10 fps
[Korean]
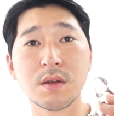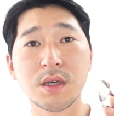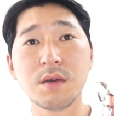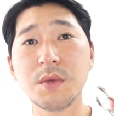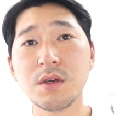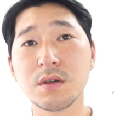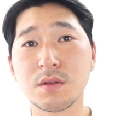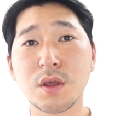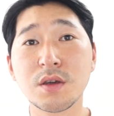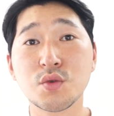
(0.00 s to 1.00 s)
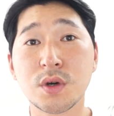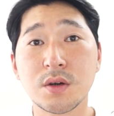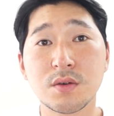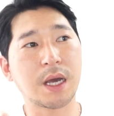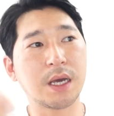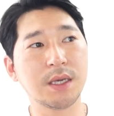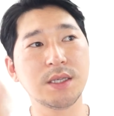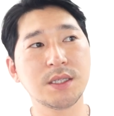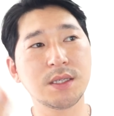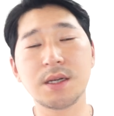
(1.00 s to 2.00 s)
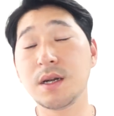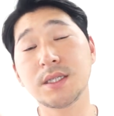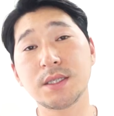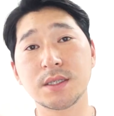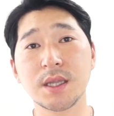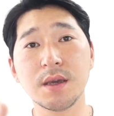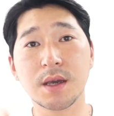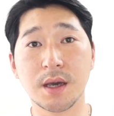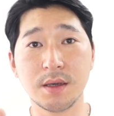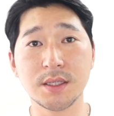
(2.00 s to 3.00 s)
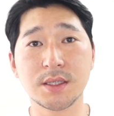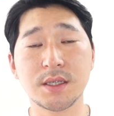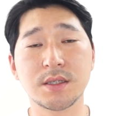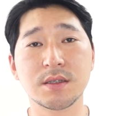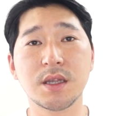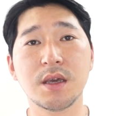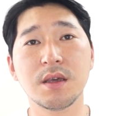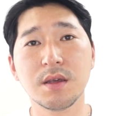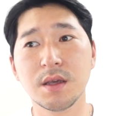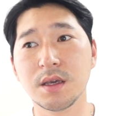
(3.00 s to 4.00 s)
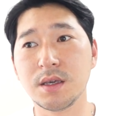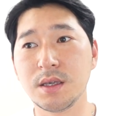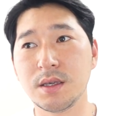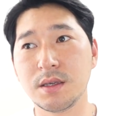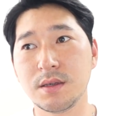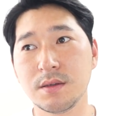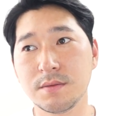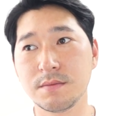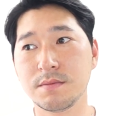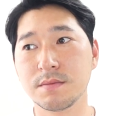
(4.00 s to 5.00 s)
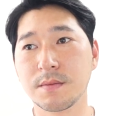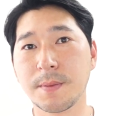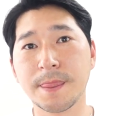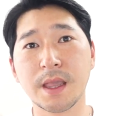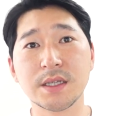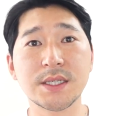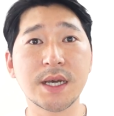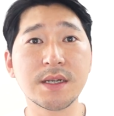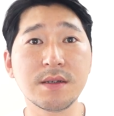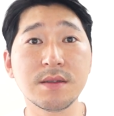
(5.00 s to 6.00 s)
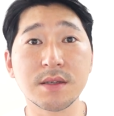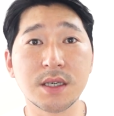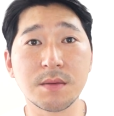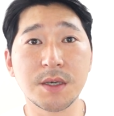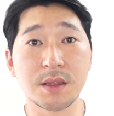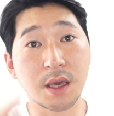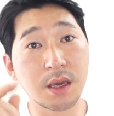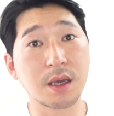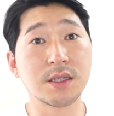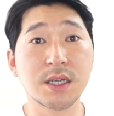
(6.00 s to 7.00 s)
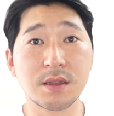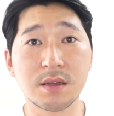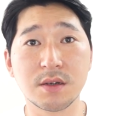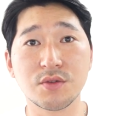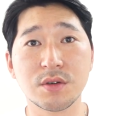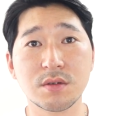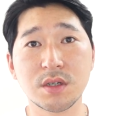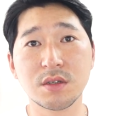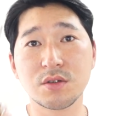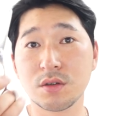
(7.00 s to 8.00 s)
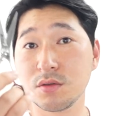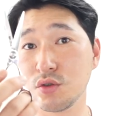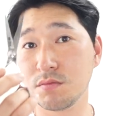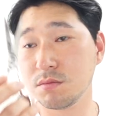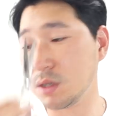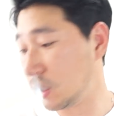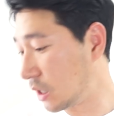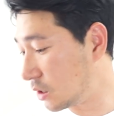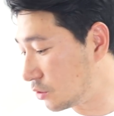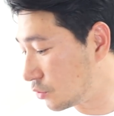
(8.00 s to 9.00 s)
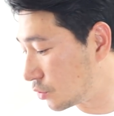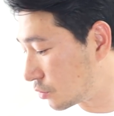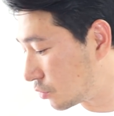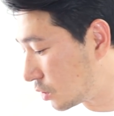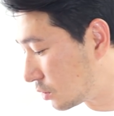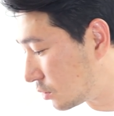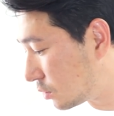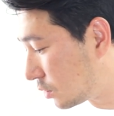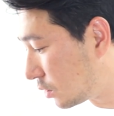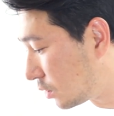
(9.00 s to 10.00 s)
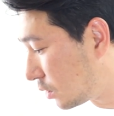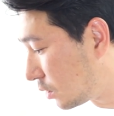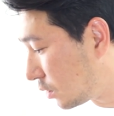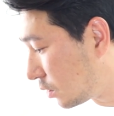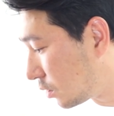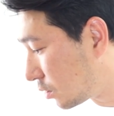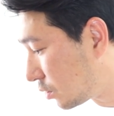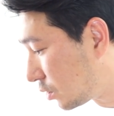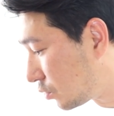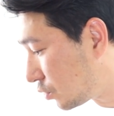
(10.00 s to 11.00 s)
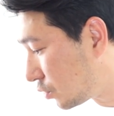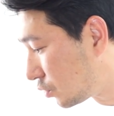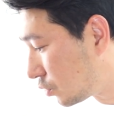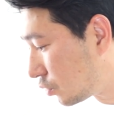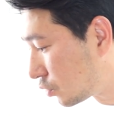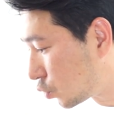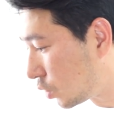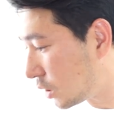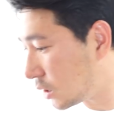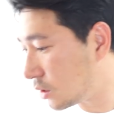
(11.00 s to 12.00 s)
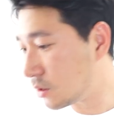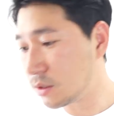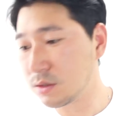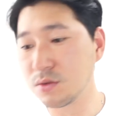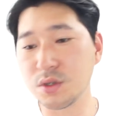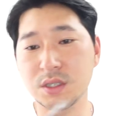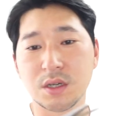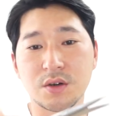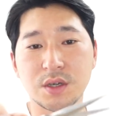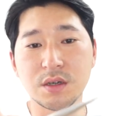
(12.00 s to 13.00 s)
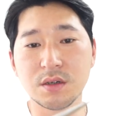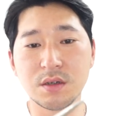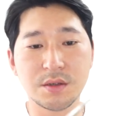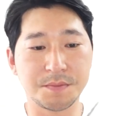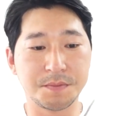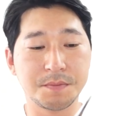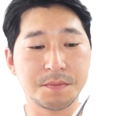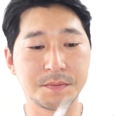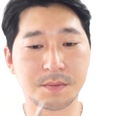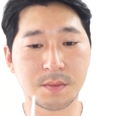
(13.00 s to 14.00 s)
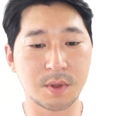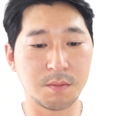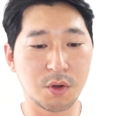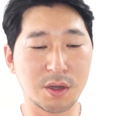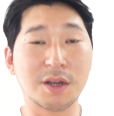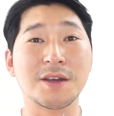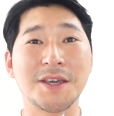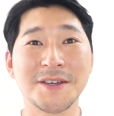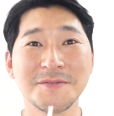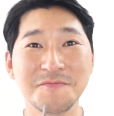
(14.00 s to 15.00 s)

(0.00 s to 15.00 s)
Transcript: 힘이 되게 좋아요. 가이지를 했을 때, 가이지를 했을 때, 이, 자르는 느낌이 되게 괜찮더라고요. 그래서 저는 좀 이 가위 쓰고 있고요. 그리고 또 하나 쓰고 있어요. 이거는 머리카락이.